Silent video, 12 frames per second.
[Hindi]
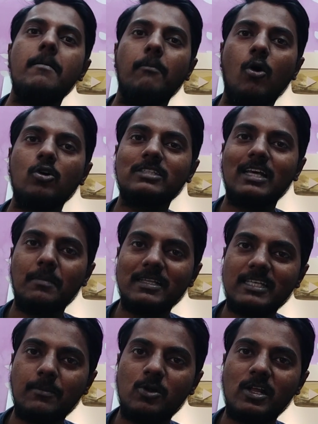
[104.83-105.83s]
बहुत सारे
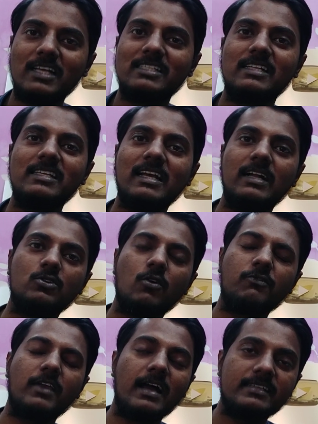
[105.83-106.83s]
बच्चे बोल रहे कि सर जी कट
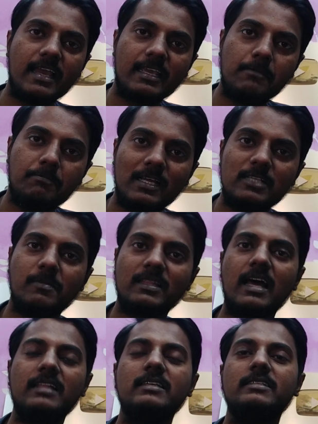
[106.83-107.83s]
ऑफ क्या आ जाएगी प्लीज़
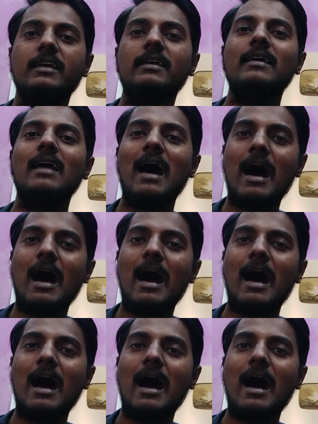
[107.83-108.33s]
बता दीजिए